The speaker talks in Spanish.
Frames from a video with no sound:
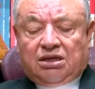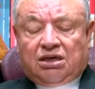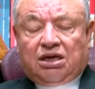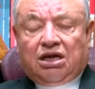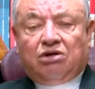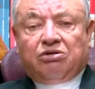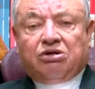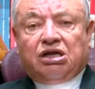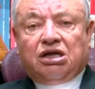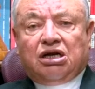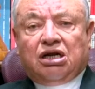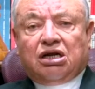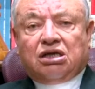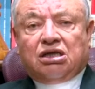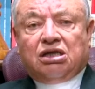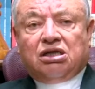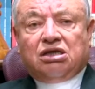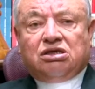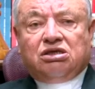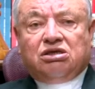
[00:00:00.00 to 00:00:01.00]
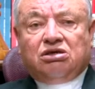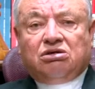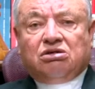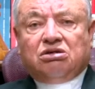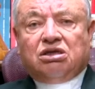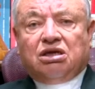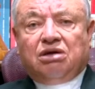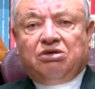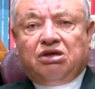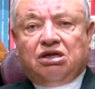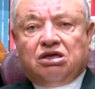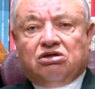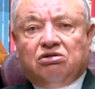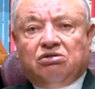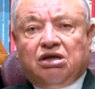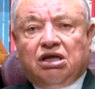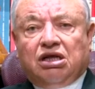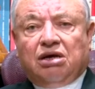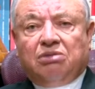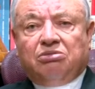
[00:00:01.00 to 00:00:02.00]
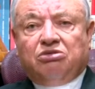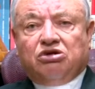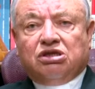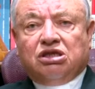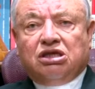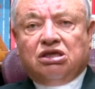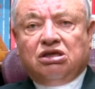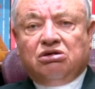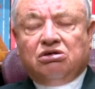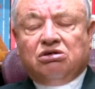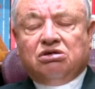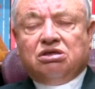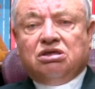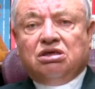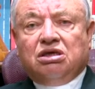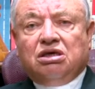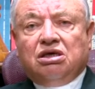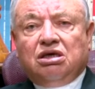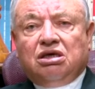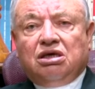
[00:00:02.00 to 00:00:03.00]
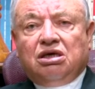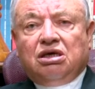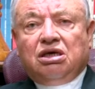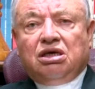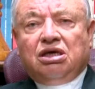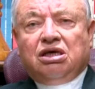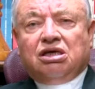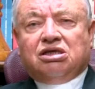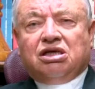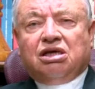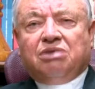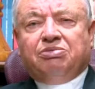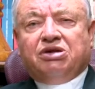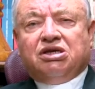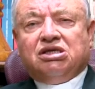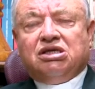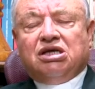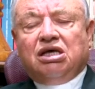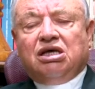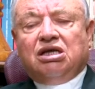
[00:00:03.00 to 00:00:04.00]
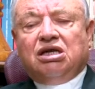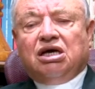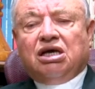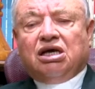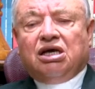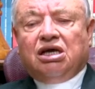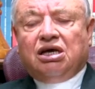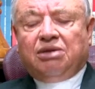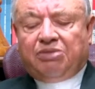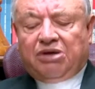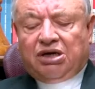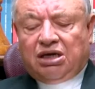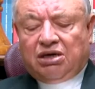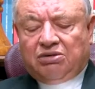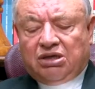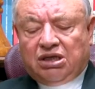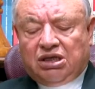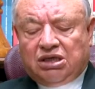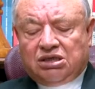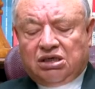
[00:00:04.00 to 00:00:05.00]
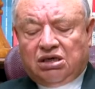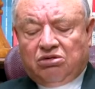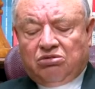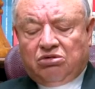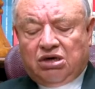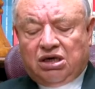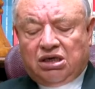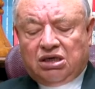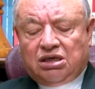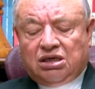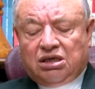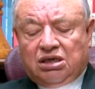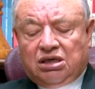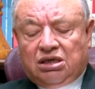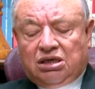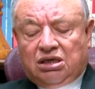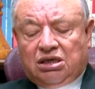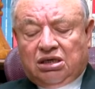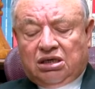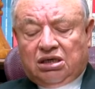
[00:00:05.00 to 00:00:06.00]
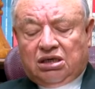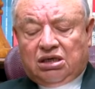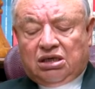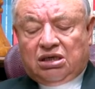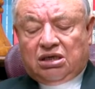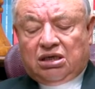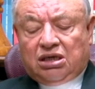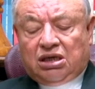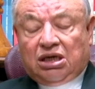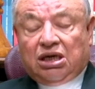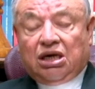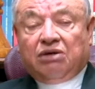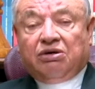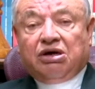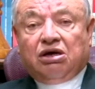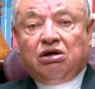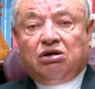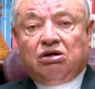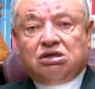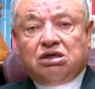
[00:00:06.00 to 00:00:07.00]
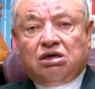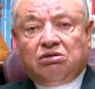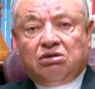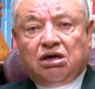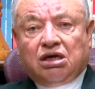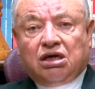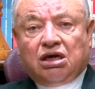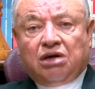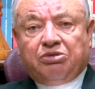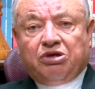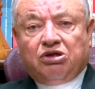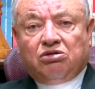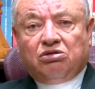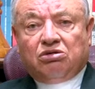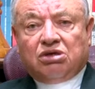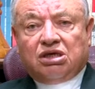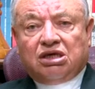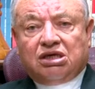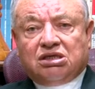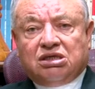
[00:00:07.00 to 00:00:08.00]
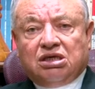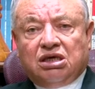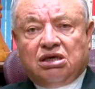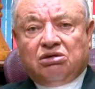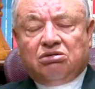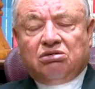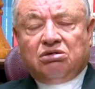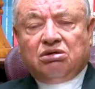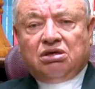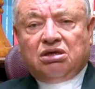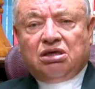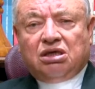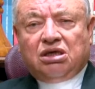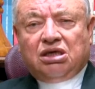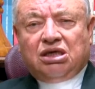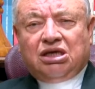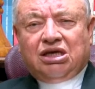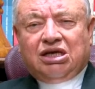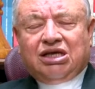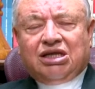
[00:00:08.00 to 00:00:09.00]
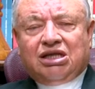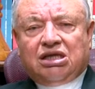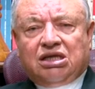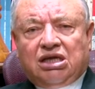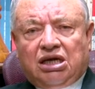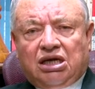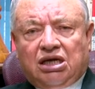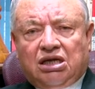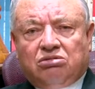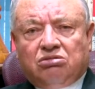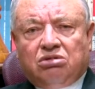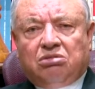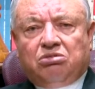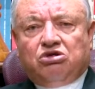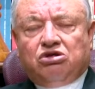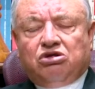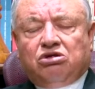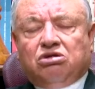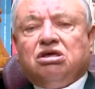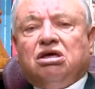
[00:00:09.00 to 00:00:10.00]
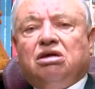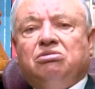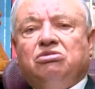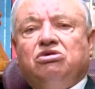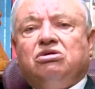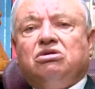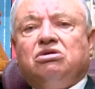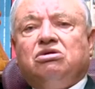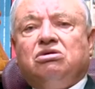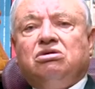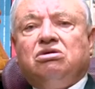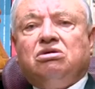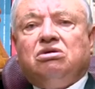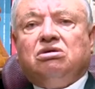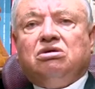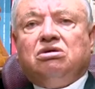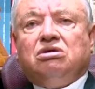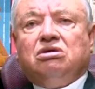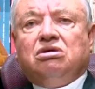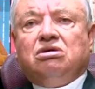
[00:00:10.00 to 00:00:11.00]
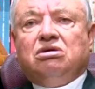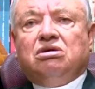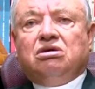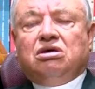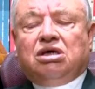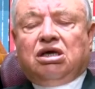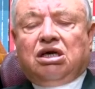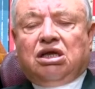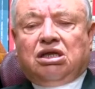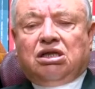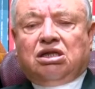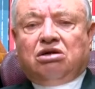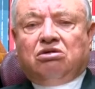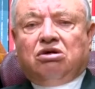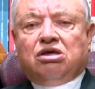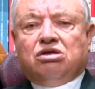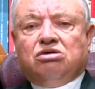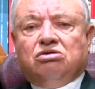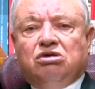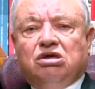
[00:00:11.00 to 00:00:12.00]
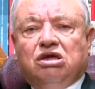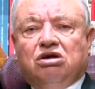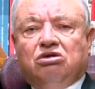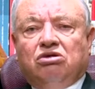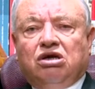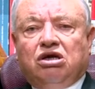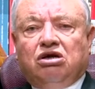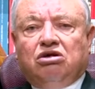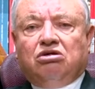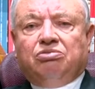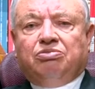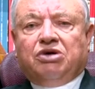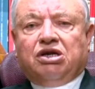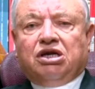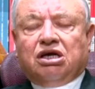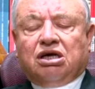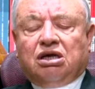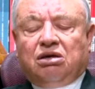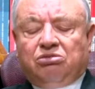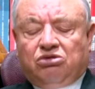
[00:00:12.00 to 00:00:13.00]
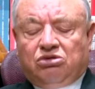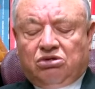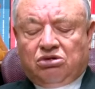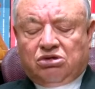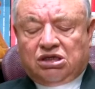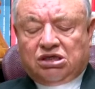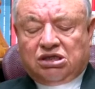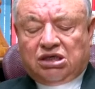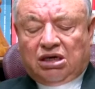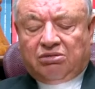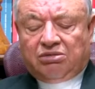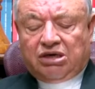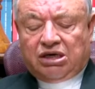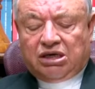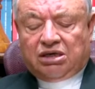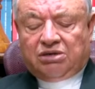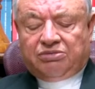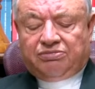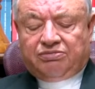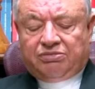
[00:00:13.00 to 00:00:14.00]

la obra de la redención también es obra del amor de Dios y está expresada en aquella palabra de San Juan, en el Evangelio de San Juan capítulo tercero. Tanto amó Dios al mundo que le entregó a su único Hijo para que el mundo se salvara.